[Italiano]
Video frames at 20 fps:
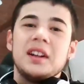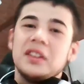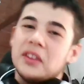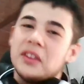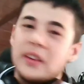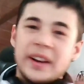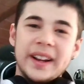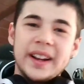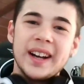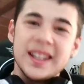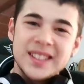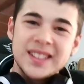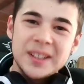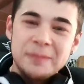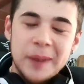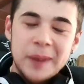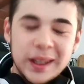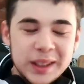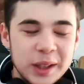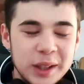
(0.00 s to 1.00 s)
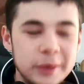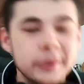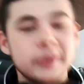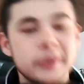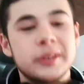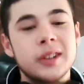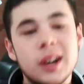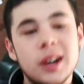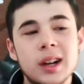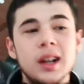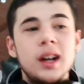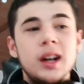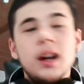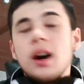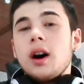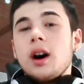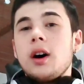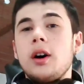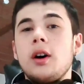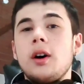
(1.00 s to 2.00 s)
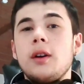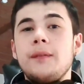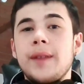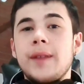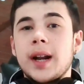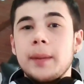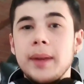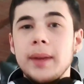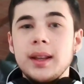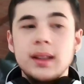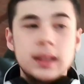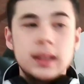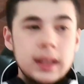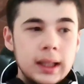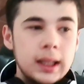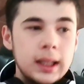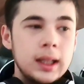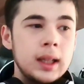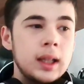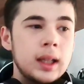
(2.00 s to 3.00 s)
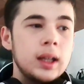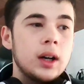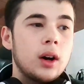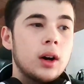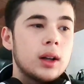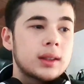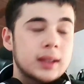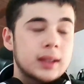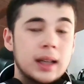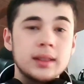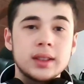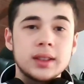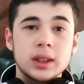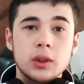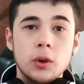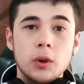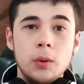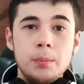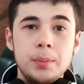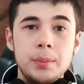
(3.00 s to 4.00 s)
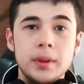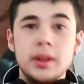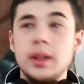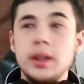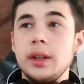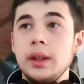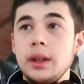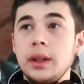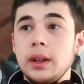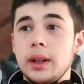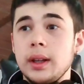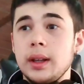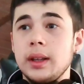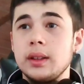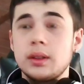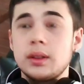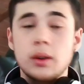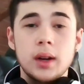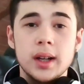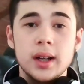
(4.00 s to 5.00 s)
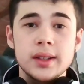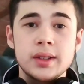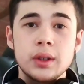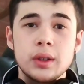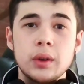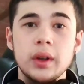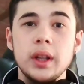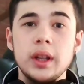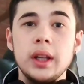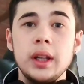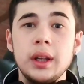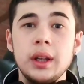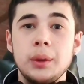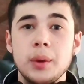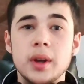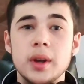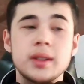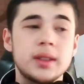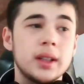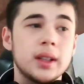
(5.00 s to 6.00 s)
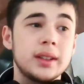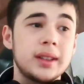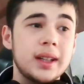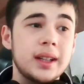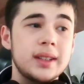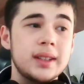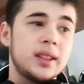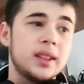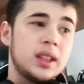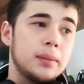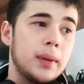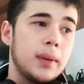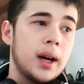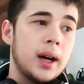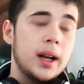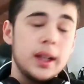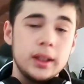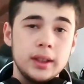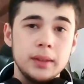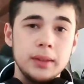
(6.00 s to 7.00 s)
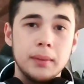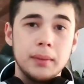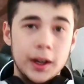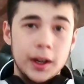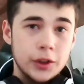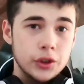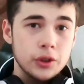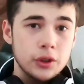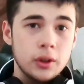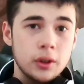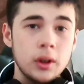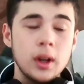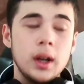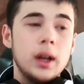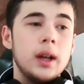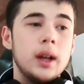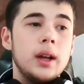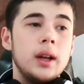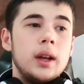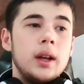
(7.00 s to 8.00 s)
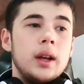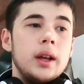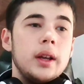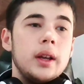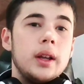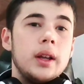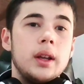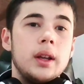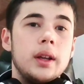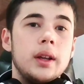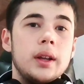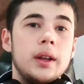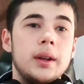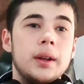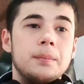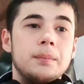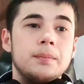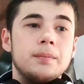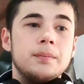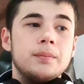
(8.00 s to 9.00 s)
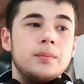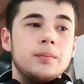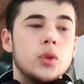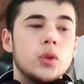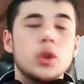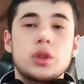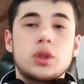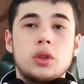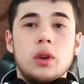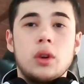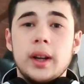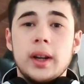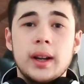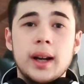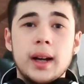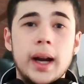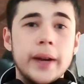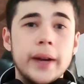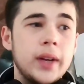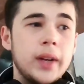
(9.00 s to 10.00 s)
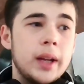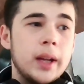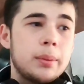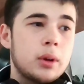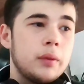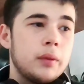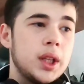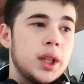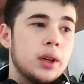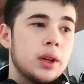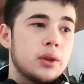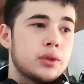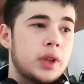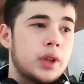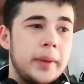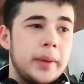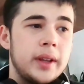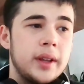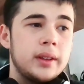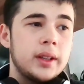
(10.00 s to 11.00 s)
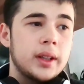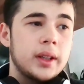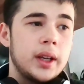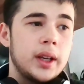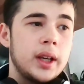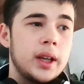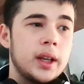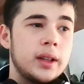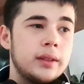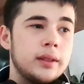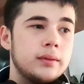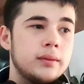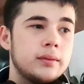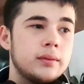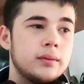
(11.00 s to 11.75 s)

No ragazzi, a parte tutto, ho veramente tanti compiti e interrogazioni in queste tre settimane di maggio e mm, non sto a linkarvele, però vi dico solamente che